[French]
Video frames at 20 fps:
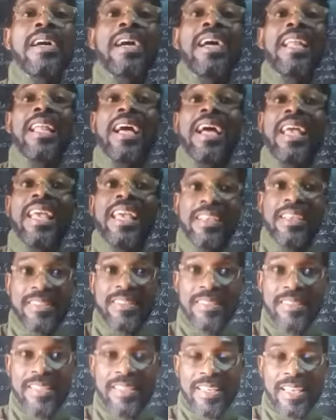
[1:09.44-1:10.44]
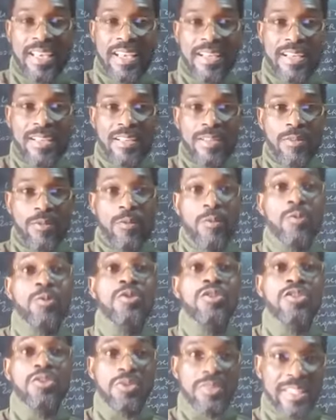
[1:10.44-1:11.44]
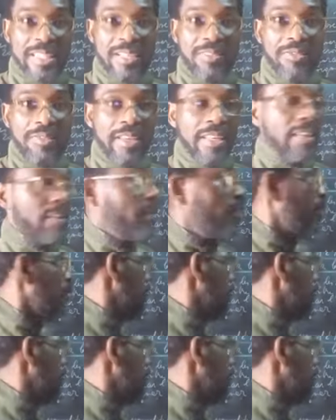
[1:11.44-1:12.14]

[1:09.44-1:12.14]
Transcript: à la RCA, au Centrafrique,